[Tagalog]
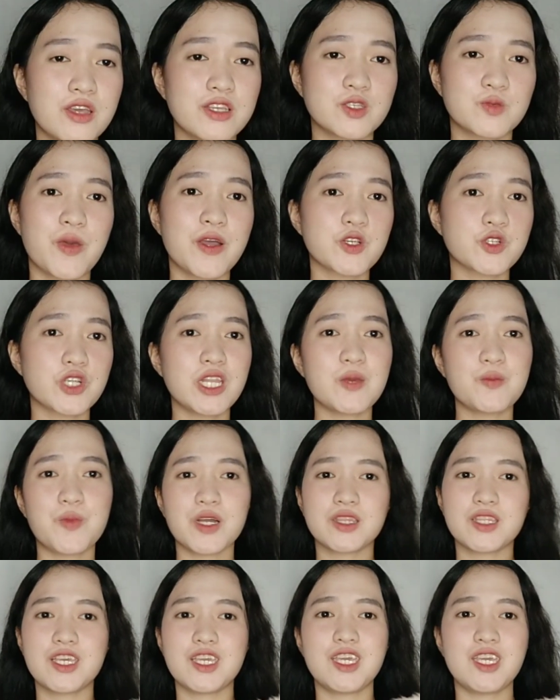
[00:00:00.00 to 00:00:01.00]
Especially
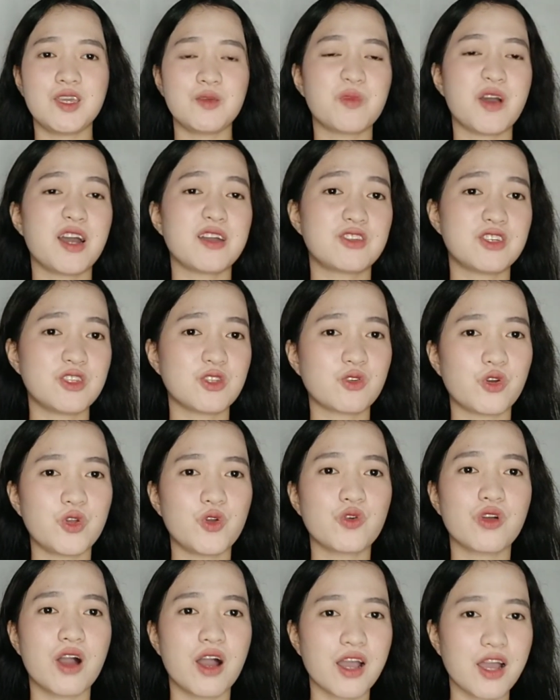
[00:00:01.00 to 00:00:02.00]
pag nai-imagine ko
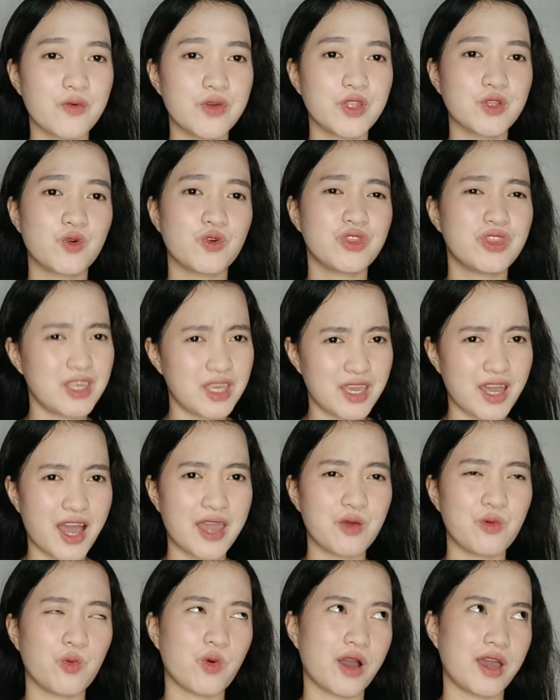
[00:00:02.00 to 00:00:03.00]
yung gagawin kong
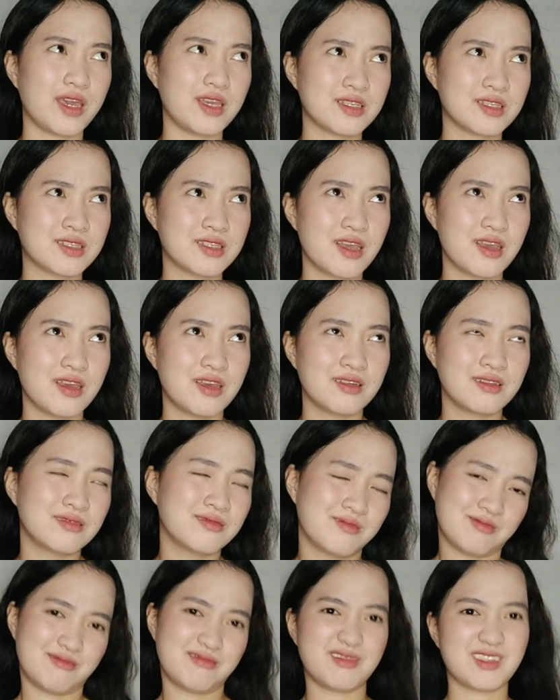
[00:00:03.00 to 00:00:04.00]
DIYs
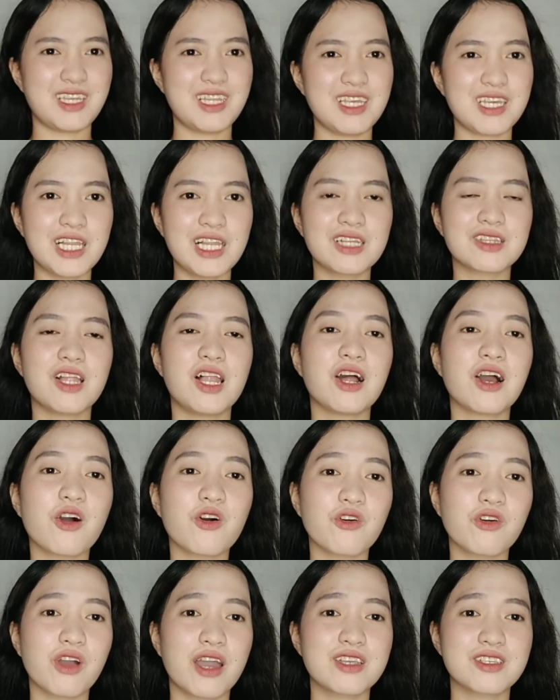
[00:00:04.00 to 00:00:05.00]
kinikilig
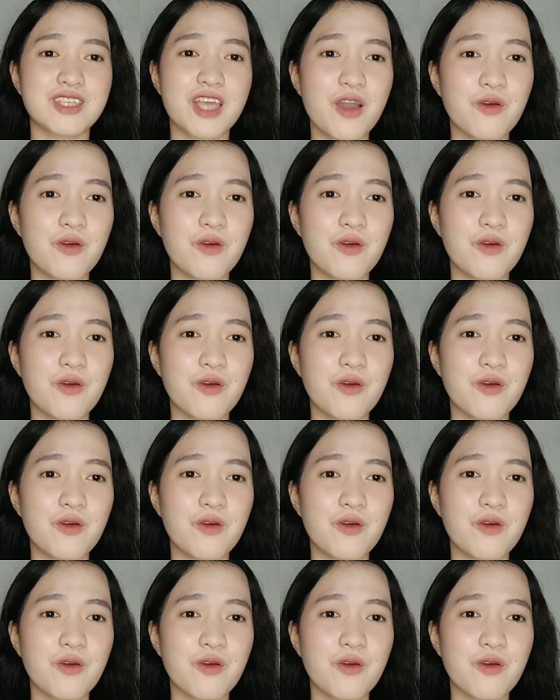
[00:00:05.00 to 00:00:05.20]
talaga ako guys.